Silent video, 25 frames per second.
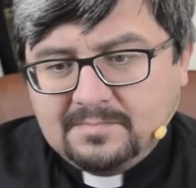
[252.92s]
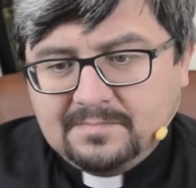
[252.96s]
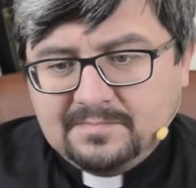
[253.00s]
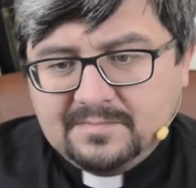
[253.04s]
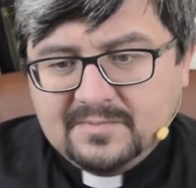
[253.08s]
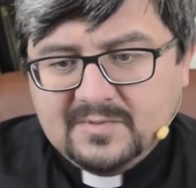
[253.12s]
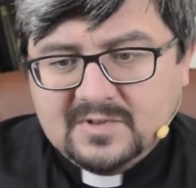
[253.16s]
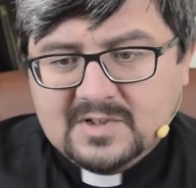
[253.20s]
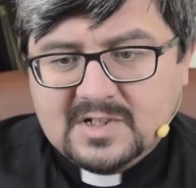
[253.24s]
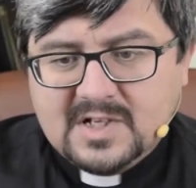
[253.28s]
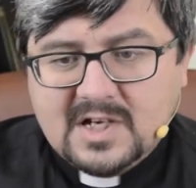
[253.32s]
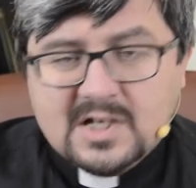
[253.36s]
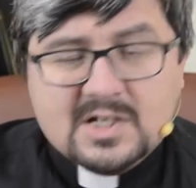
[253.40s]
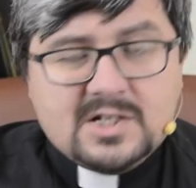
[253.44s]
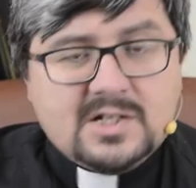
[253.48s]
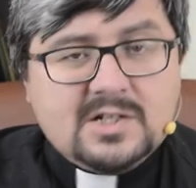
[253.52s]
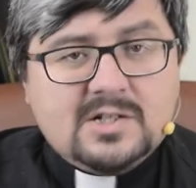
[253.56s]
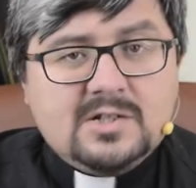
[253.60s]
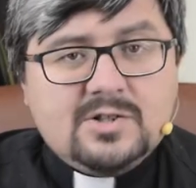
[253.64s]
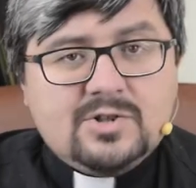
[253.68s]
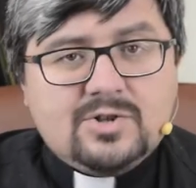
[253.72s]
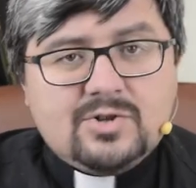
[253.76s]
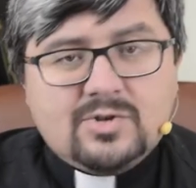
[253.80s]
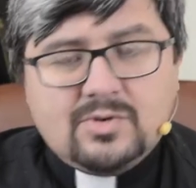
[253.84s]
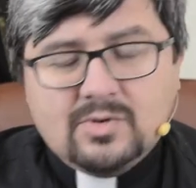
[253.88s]
Вы
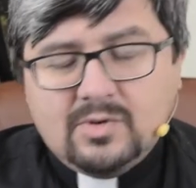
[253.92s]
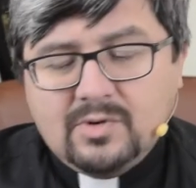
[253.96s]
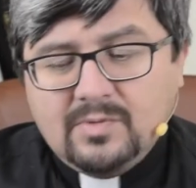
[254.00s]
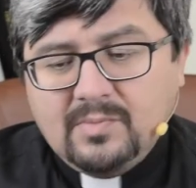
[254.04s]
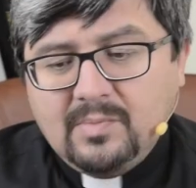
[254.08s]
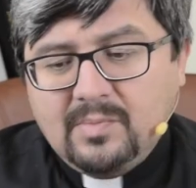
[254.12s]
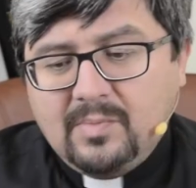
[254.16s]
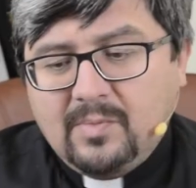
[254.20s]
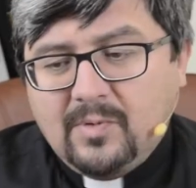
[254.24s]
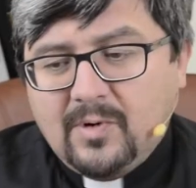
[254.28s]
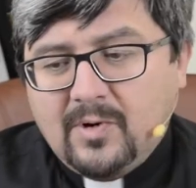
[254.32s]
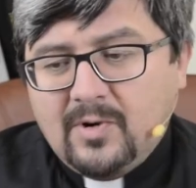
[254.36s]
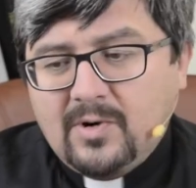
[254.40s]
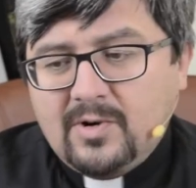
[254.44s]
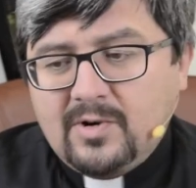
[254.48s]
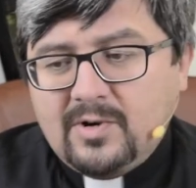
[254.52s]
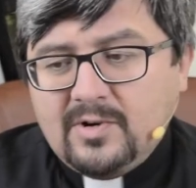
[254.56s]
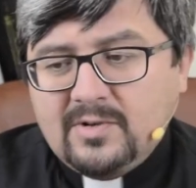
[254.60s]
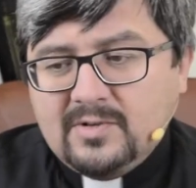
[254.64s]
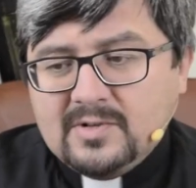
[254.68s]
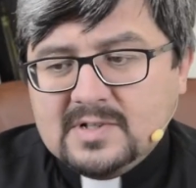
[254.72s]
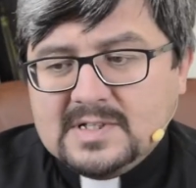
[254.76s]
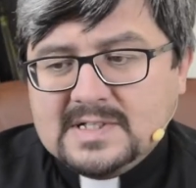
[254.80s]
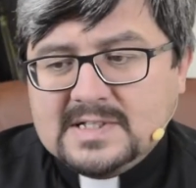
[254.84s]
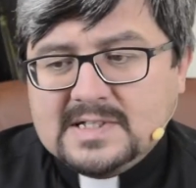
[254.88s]
скажете, что он Бог, и
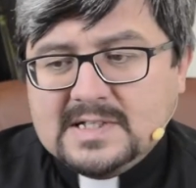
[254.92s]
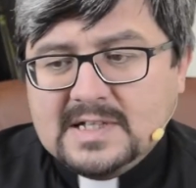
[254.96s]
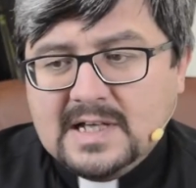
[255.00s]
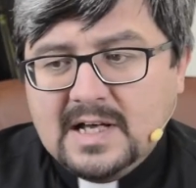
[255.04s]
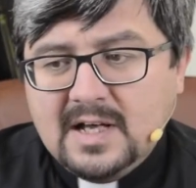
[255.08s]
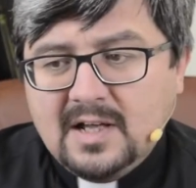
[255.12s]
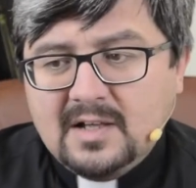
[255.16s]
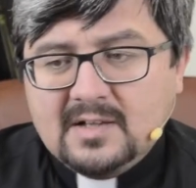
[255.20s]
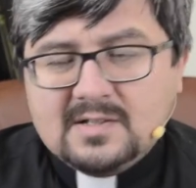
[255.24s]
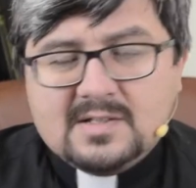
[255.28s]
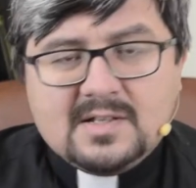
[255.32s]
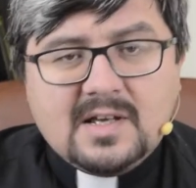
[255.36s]
он знал,